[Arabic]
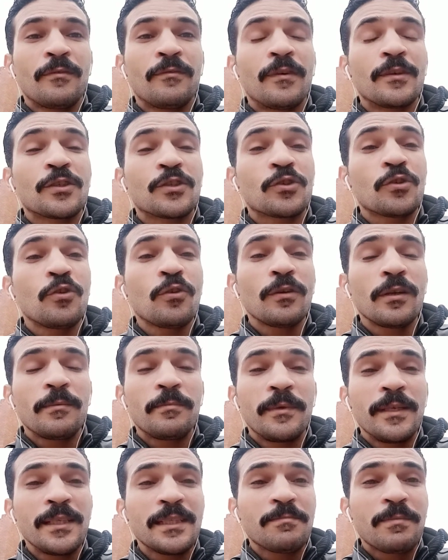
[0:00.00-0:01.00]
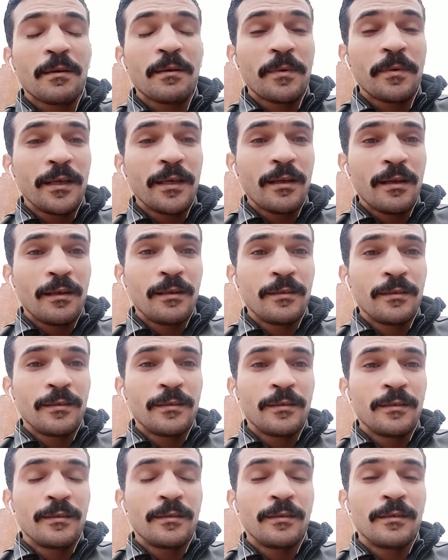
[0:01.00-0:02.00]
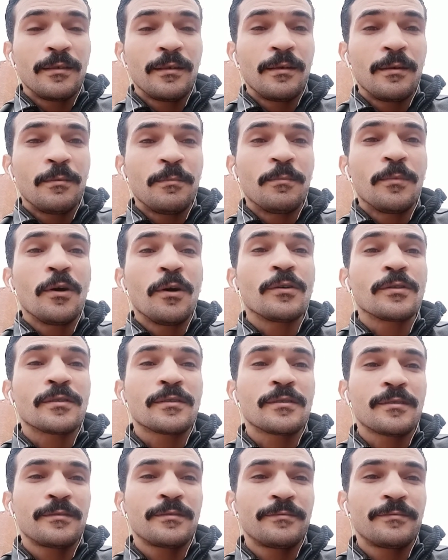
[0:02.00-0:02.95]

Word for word: فالشغل بنسبة كبيرة باظ